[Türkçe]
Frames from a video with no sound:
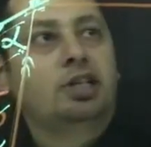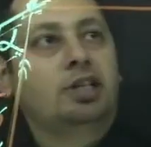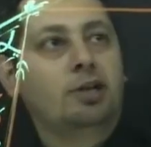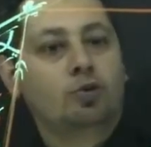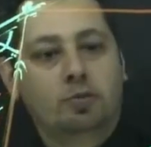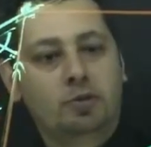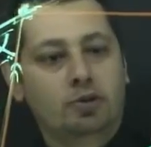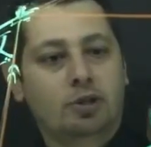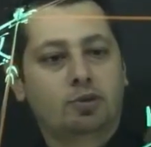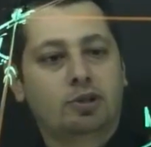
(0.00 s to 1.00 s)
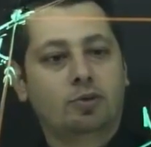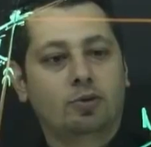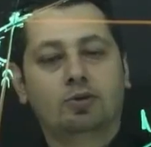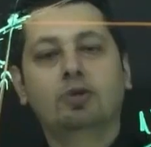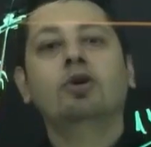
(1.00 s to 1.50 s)
e kaç geldi? 11. O zaman burada ne
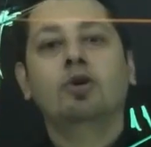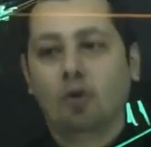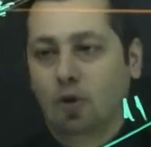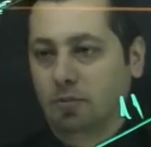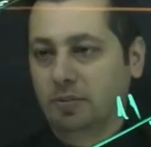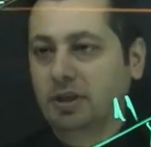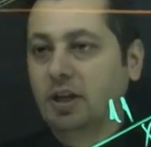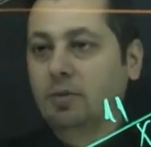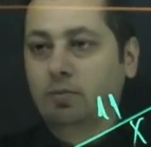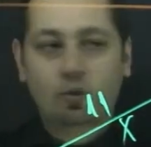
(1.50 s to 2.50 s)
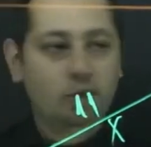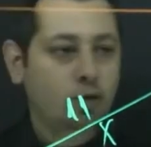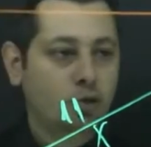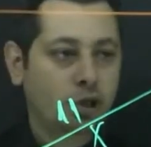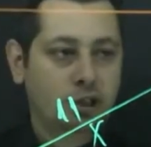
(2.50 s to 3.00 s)
oldu? 11. Bu
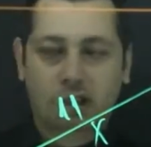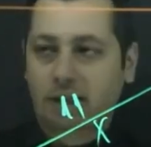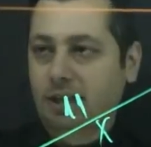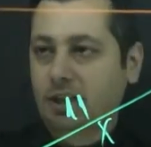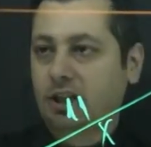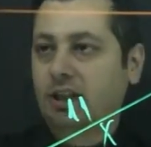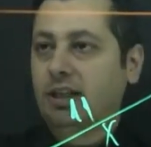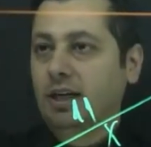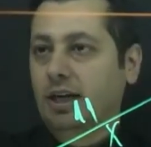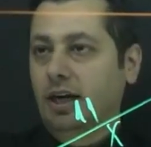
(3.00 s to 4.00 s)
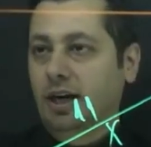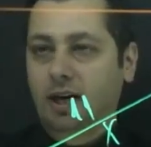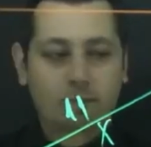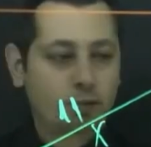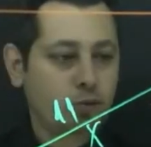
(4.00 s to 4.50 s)
iki üçgen için arkadaşlar
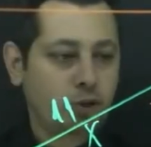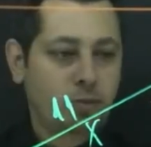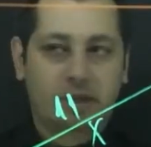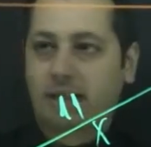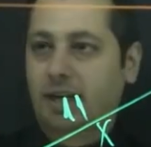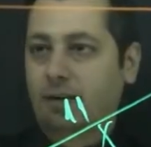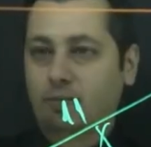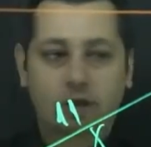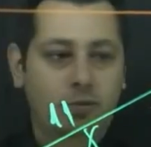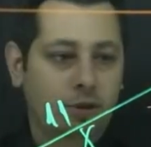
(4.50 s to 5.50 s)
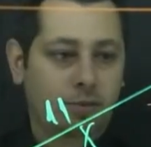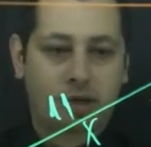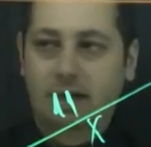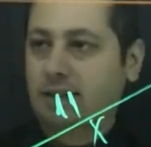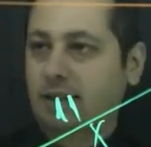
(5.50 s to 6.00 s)
bu buna paralel, bu da buna
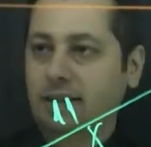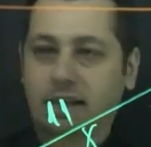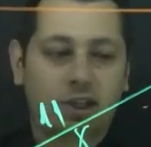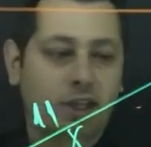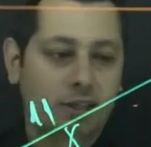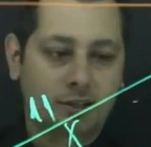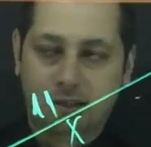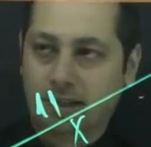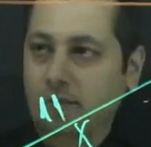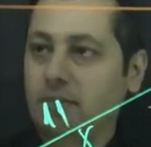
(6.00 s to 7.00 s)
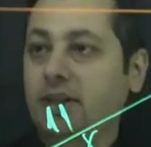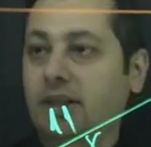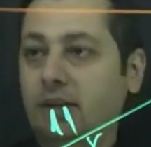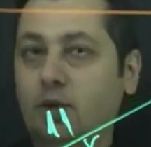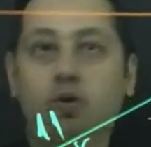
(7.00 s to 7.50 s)
paralel. Sıradaki açı aynıdır dedim.
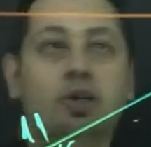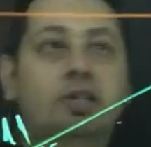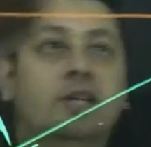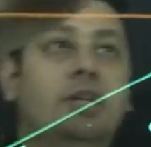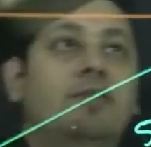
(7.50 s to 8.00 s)
Ya da yöndeşten